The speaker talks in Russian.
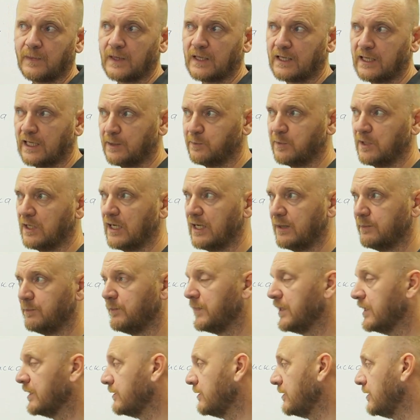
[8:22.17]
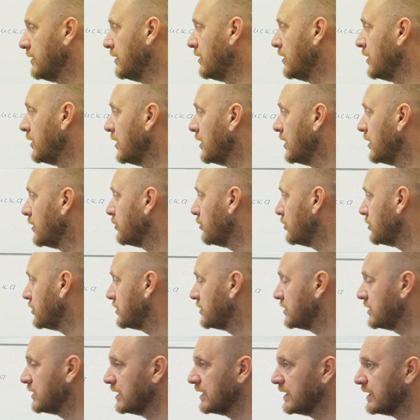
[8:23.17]
как бы обменные. То
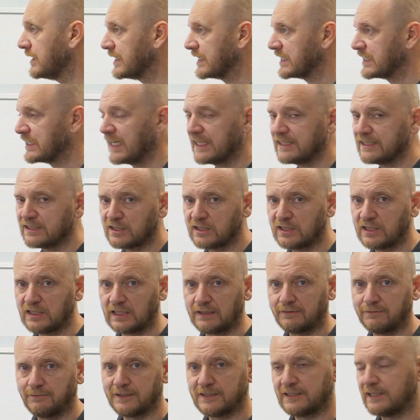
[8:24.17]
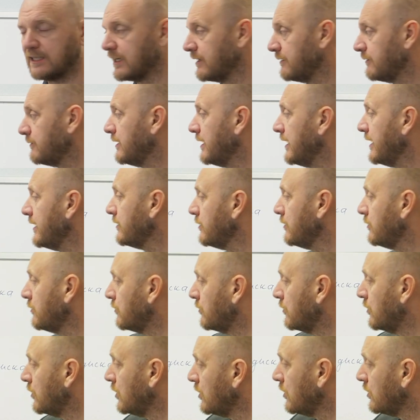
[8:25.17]
есть э, шансы к
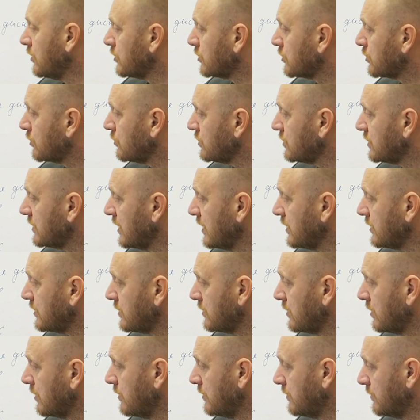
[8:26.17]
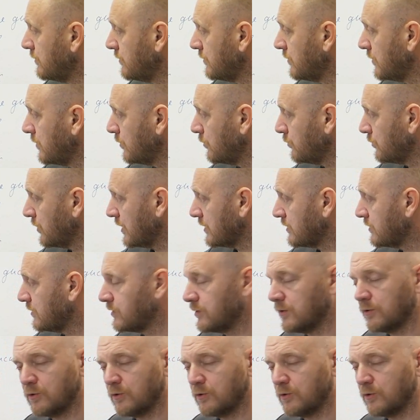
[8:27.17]
выздоровлению, что здесь у нас